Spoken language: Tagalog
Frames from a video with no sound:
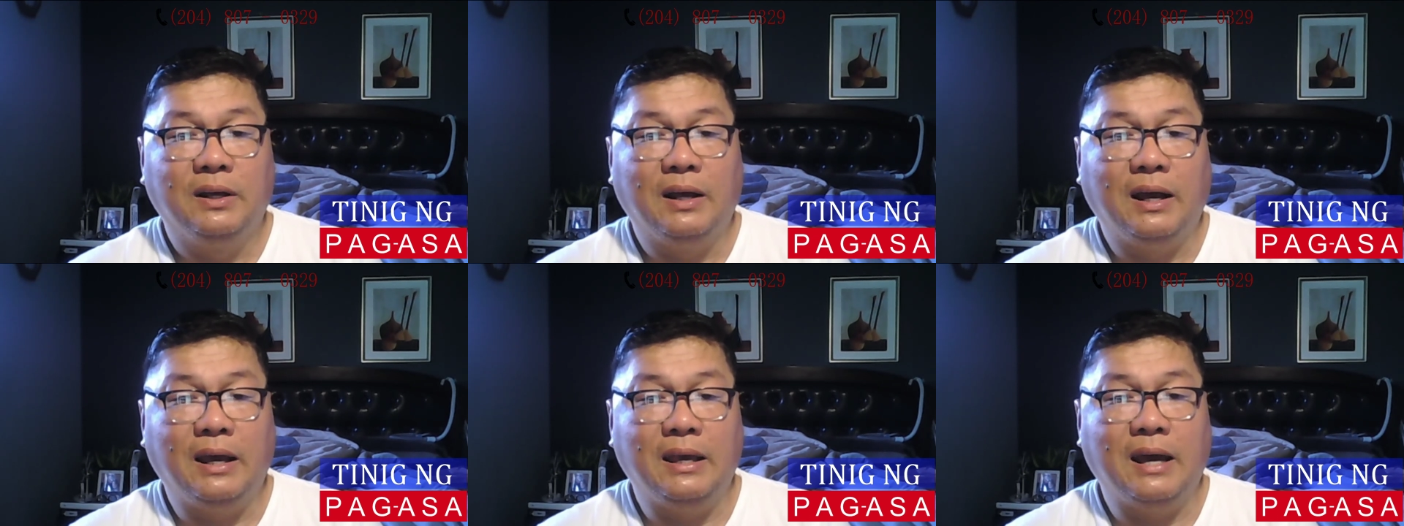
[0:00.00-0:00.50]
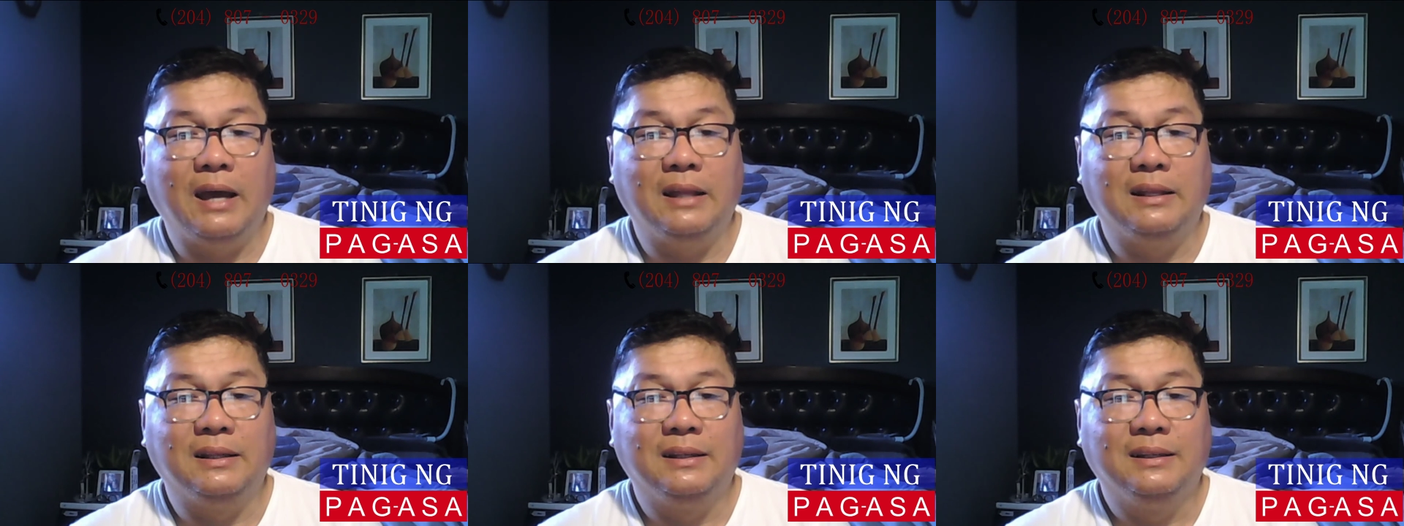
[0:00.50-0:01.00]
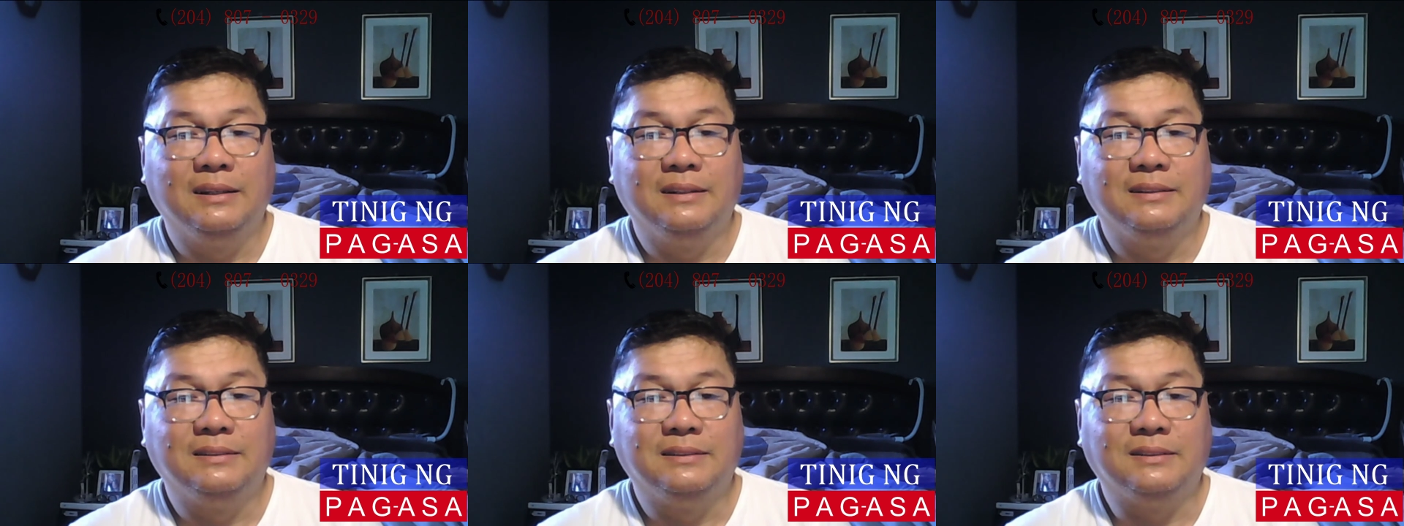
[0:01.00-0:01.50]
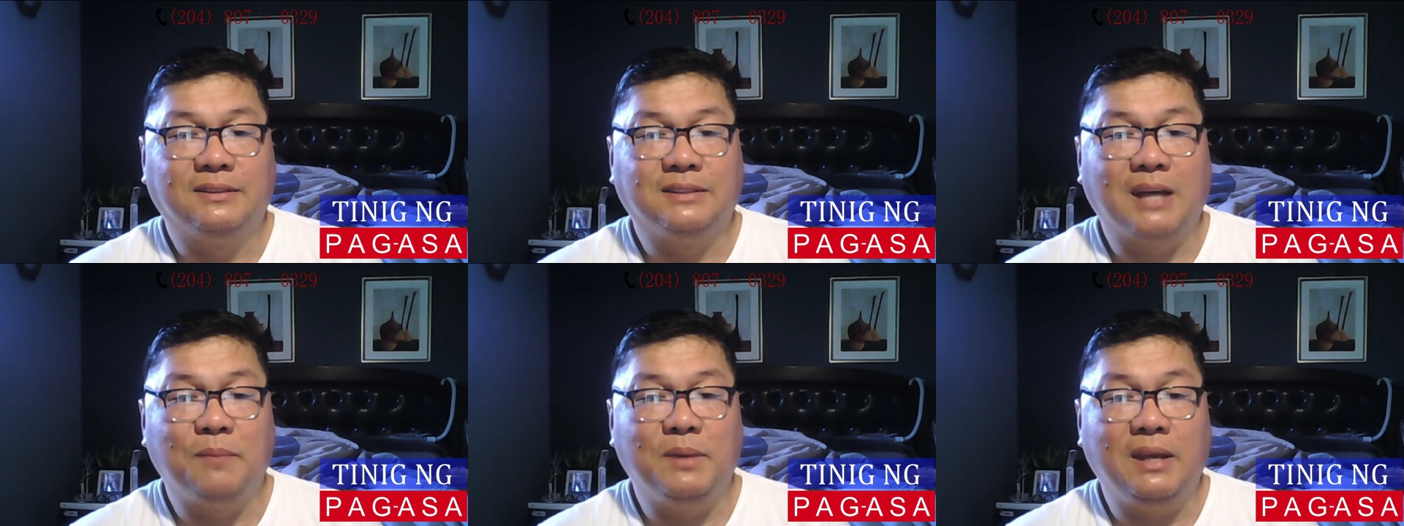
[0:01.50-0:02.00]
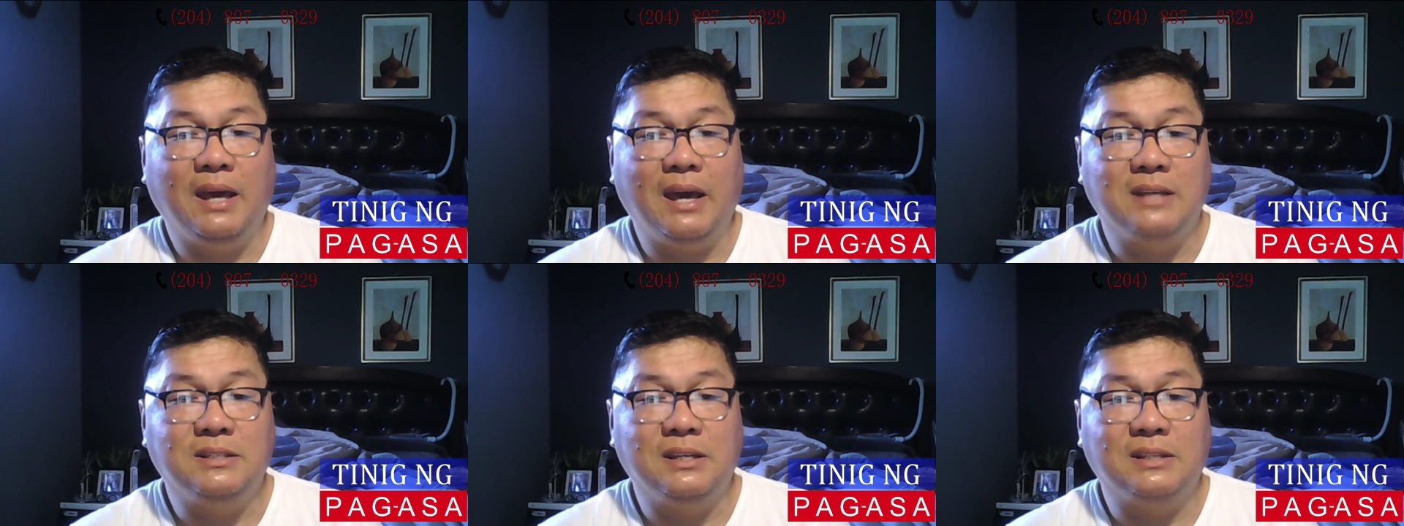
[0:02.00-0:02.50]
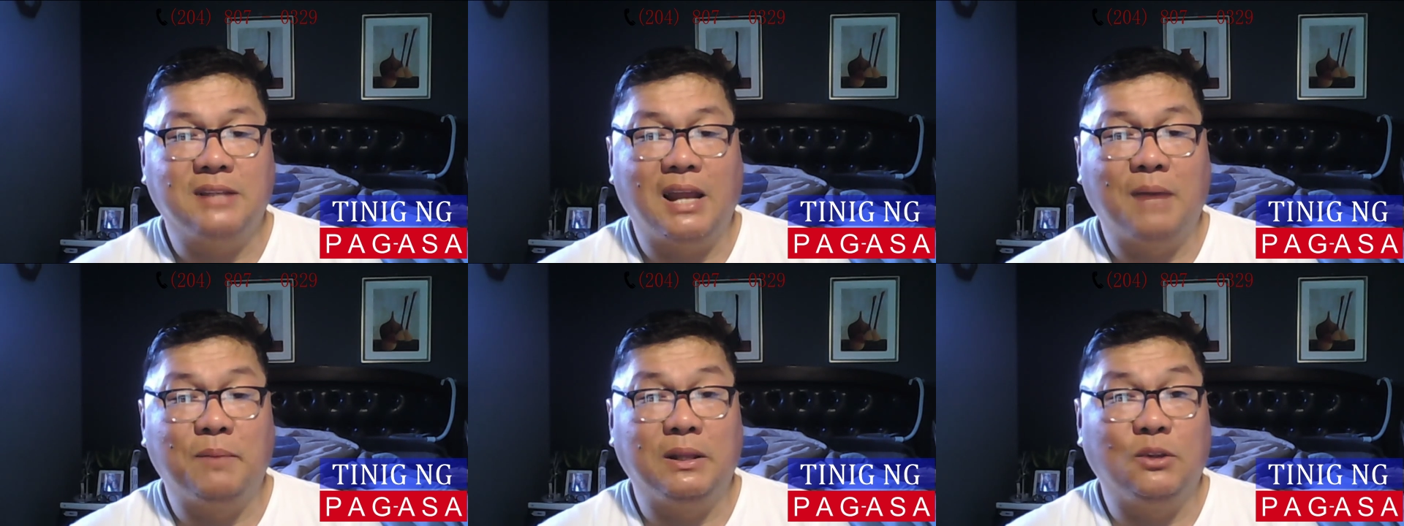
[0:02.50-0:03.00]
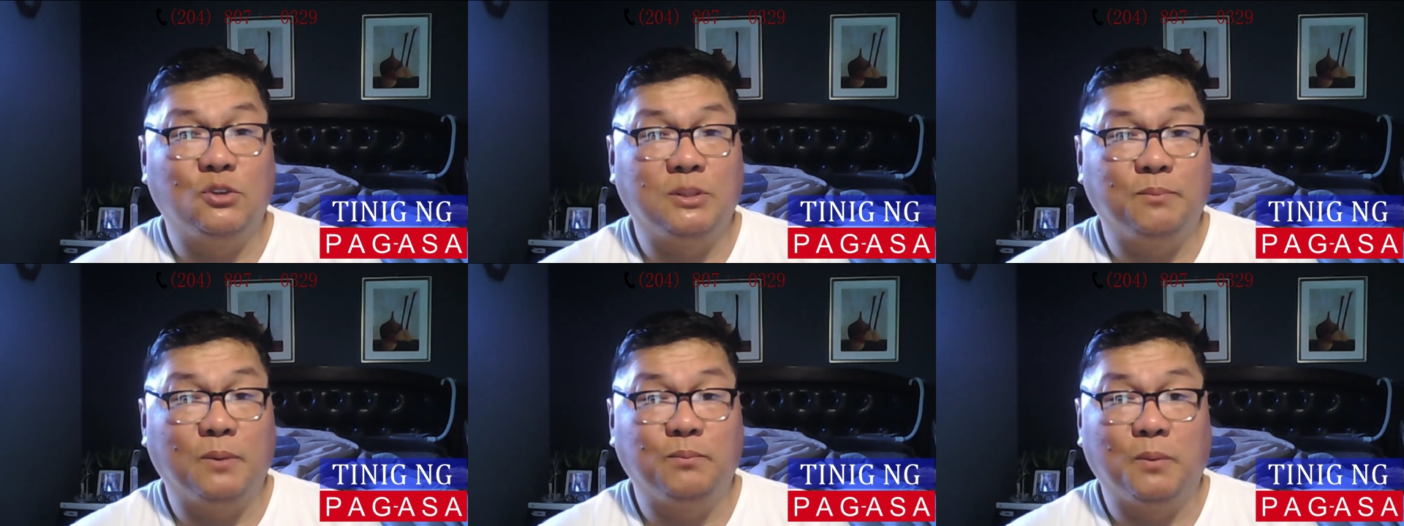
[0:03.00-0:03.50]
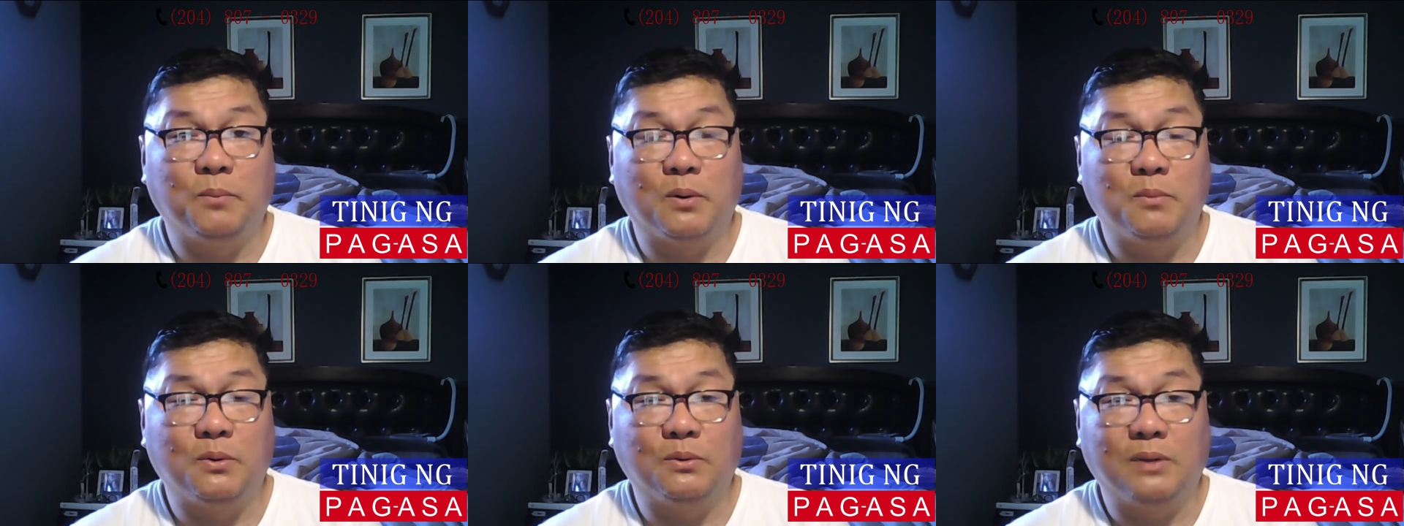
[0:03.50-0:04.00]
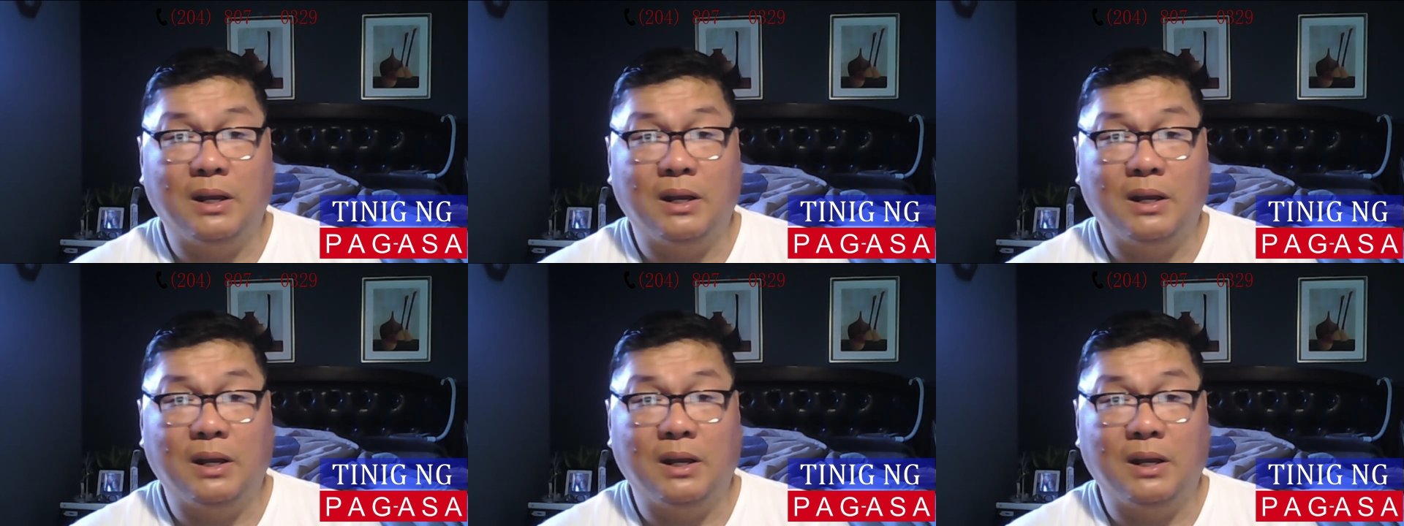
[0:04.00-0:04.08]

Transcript: Ayan. O, sabi ni Echi, salamat daw sa pagpapromote.